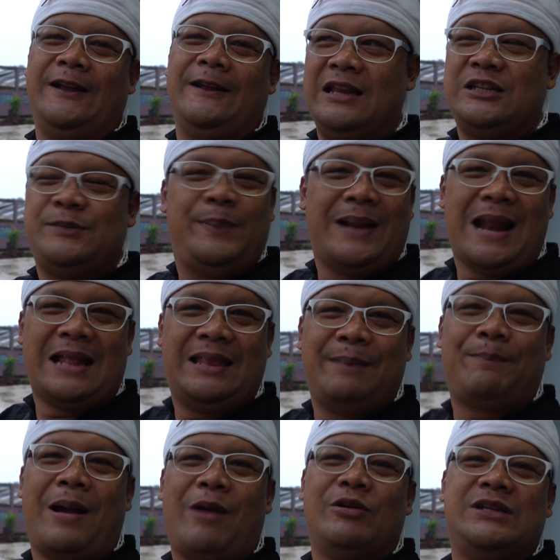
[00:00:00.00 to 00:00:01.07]
inspiratif
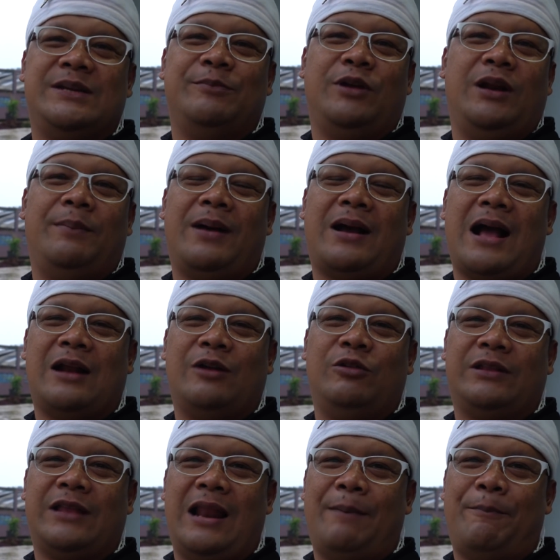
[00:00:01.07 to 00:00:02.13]
kanggo kuring mah kanggo
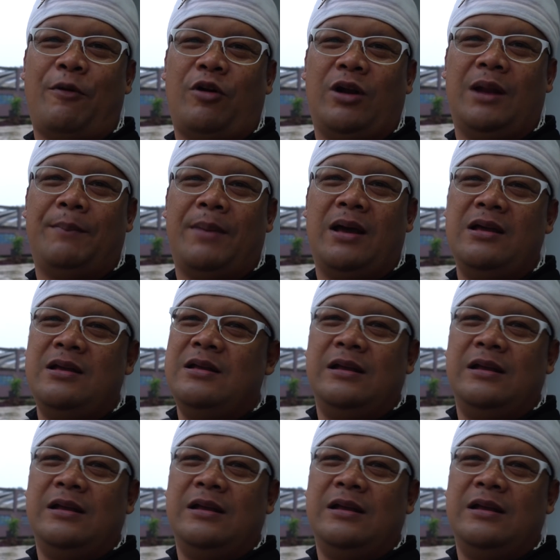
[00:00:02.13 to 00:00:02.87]
telah pokoknya mah